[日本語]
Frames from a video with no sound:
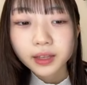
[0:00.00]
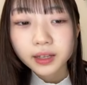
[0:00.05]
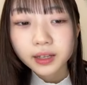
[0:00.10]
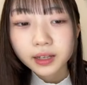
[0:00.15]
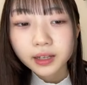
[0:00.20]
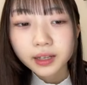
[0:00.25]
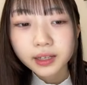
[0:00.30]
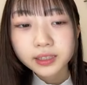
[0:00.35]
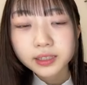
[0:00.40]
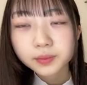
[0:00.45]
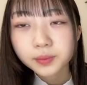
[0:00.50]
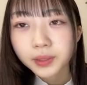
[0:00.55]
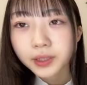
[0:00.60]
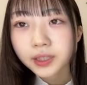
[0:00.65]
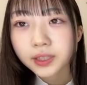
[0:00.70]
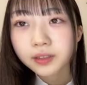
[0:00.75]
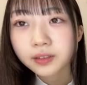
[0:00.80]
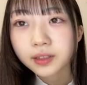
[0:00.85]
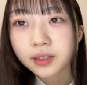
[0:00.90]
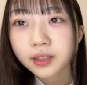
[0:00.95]
ああ閉まっ
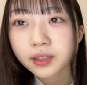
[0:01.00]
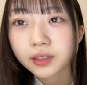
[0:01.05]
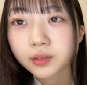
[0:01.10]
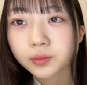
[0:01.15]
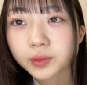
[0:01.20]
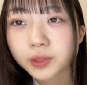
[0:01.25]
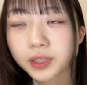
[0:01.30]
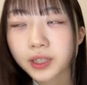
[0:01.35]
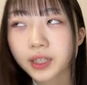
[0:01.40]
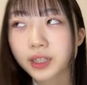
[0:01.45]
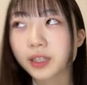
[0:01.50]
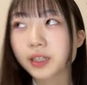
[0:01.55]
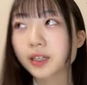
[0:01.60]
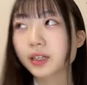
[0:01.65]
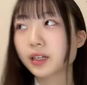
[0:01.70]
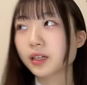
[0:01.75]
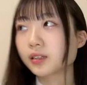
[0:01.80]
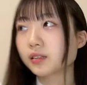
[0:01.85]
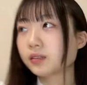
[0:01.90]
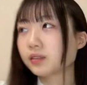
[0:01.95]
てるかと思ってながらなん
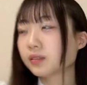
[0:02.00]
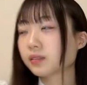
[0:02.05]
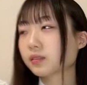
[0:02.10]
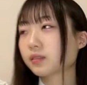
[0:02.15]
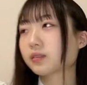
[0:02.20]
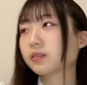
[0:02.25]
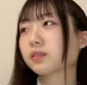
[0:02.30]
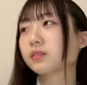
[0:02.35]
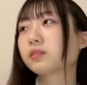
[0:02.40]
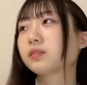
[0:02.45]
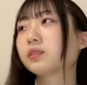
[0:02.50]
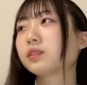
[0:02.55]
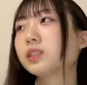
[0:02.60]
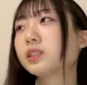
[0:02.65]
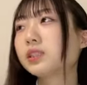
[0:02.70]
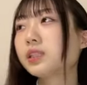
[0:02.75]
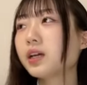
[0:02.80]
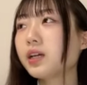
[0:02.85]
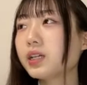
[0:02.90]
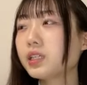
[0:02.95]
か
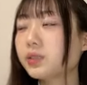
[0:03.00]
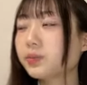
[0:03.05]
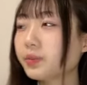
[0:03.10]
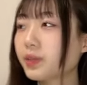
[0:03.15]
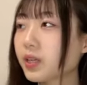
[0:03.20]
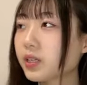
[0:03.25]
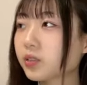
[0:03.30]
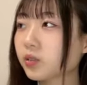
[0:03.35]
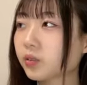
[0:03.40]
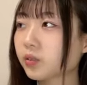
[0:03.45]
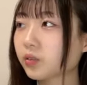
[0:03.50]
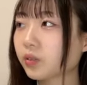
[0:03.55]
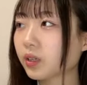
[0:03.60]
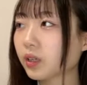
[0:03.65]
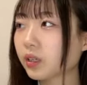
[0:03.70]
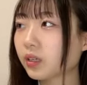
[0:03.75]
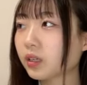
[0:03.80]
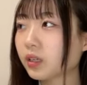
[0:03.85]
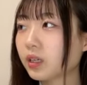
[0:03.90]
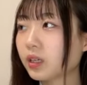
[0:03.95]
絶対インスピレーションと
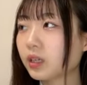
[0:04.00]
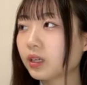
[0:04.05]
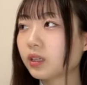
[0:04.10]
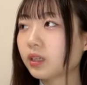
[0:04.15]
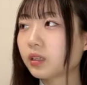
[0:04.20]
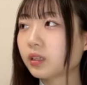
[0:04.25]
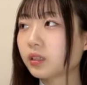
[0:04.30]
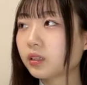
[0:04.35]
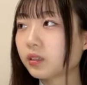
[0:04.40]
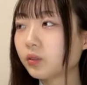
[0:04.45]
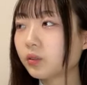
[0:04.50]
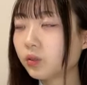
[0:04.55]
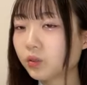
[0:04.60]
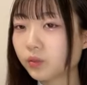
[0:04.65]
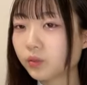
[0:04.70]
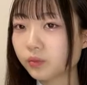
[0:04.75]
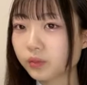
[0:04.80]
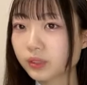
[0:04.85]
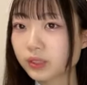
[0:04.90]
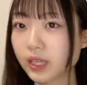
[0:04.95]
か
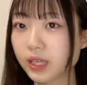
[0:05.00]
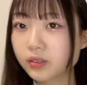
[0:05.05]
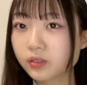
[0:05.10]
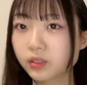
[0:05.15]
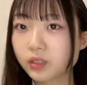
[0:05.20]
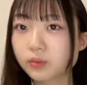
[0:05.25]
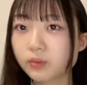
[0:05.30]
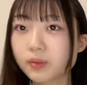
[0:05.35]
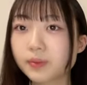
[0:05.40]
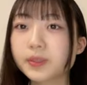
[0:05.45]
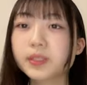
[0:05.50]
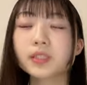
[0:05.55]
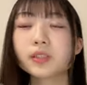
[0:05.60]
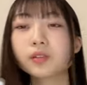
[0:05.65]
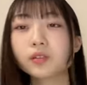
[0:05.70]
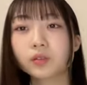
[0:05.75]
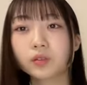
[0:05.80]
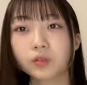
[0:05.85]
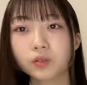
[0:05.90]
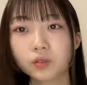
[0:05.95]
の31枚目
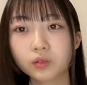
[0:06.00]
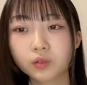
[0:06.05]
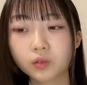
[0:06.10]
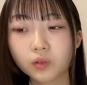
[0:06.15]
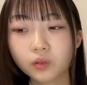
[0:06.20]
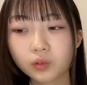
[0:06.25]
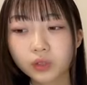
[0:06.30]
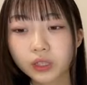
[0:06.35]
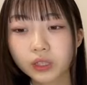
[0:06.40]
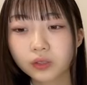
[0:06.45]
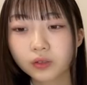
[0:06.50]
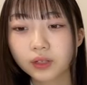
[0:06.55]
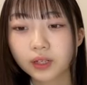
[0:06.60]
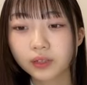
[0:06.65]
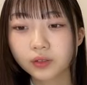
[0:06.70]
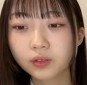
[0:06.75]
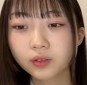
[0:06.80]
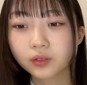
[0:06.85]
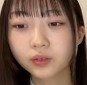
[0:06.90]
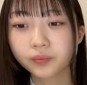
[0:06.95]
シングルの時と
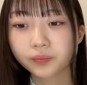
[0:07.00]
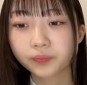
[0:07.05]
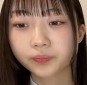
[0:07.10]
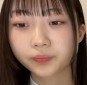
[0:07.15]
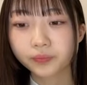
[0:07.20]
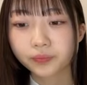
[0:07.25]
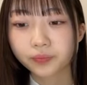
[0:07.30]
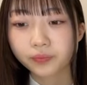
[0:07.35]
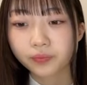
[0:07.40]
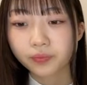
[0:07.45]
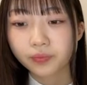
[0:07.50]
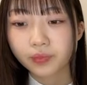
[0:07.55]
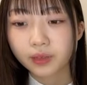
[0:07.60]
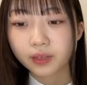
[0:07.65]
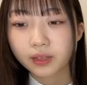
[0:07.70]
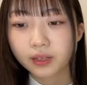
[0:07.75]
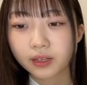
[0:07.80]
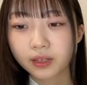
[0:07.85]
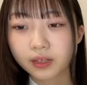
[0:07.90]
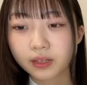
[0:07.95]
かの
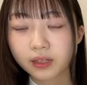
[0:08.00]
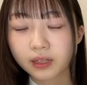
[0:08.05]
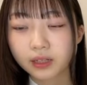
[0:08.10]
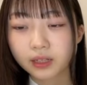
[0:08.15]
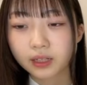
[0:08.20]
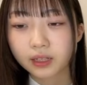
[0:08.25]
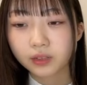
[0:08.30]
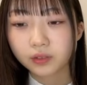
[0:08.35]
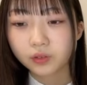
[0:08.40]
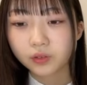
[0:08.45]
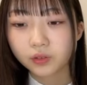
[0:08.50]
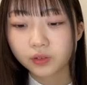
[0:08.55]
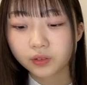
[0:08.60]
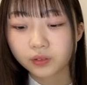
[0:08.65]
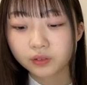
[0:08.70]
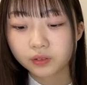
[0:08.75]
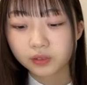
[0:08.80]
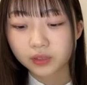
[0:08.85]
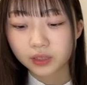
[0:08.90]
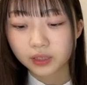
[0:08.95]
あ
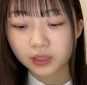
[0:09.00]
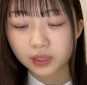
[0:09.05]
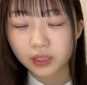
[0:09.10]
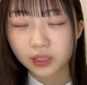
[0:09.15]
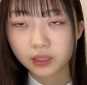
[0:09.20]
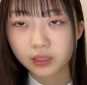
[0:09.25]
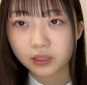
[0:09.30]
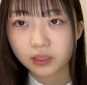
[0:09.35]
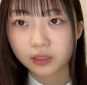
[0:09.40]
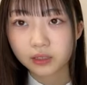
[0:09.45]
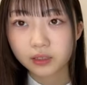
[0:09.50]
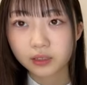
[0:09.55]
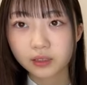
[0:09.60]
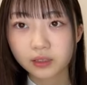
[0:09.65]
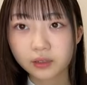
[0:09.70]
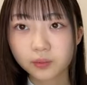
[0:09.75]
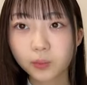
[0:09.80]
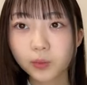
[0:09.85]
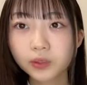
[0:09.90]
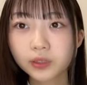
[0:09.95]
のなんだっけ
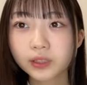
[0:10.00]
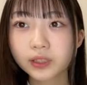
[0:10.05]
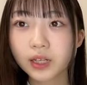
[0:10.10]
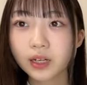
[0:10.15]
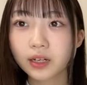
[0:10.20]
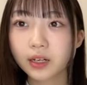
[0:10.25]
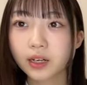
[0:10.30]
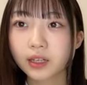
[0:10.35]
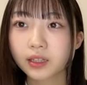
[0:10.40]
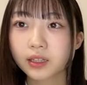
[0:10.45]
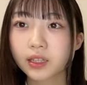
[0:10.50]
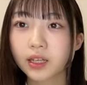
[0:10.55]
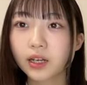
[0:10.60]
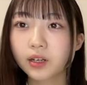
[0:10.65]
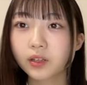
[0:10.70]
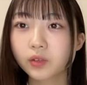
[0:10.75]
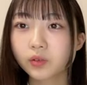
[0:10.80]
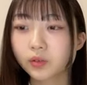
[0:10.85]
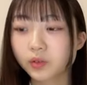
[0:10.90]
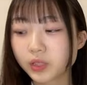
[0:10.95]
ポスターが貼ってあ
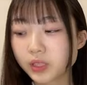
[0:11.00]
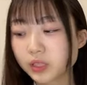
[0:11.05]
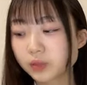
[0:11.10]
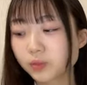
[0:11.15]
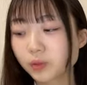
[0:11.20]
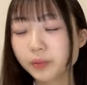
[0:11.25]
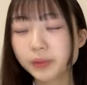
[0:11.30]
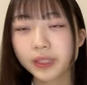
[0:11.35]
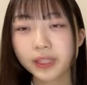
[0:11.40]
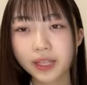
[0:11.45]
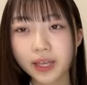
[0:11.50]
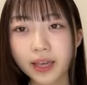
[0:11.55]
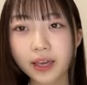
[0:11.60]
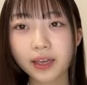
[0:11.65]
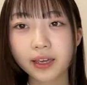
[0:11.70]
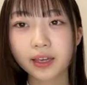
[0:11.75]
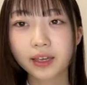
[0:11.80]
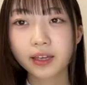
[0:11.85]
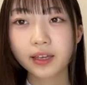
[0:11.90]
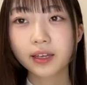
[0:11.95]
るのをいつも見
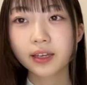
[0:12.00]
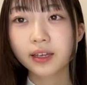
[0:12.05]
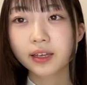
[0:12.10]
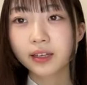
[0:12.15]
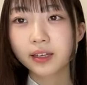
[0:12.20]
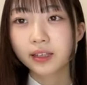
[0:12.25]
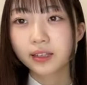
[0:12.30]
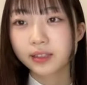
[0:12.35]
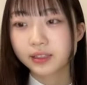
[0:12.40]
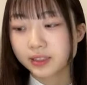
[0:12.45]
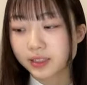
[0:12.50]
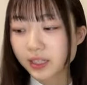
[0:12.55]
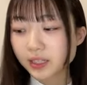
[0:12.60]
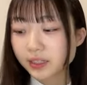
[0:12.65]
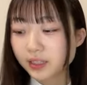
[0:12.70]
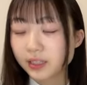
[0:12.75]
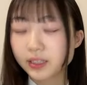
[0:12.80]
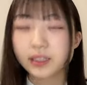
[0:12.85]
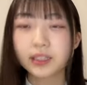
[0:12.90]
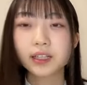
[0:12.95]
て
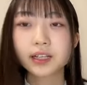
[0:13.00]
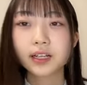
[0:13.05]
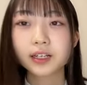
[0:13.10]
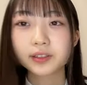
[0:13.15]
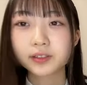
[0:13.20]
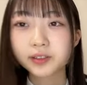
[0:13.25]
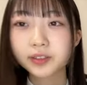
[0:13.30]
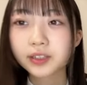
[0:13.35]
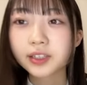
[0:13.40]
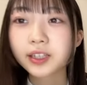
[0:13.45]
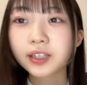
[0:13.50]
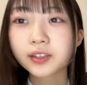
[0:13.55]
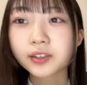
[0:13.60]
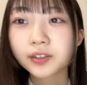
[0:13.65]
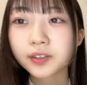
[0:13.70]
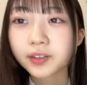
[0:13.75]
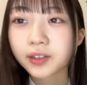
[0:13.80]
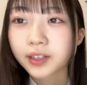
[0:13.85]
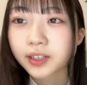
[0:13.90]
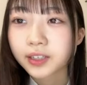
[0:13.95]
残念に変えるってい
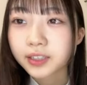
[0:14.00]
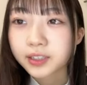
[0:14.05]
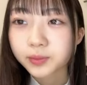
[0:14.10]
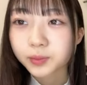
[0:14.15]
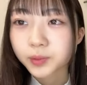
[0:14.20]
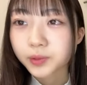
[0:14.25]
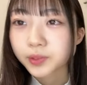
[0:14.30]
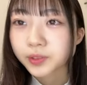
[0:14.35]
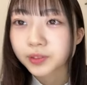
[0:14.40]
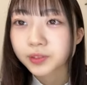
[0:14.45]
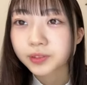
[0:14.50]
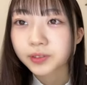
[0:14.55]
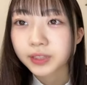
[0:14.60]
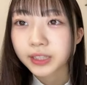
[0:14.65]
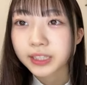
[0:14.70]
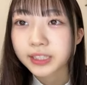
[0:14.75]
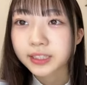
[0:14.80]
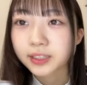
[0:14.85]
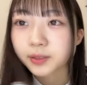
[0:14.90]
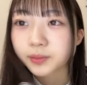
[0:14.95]
うのがいつもそう
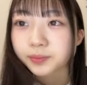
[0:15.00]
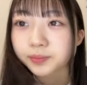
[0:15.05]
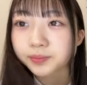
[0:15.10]
でした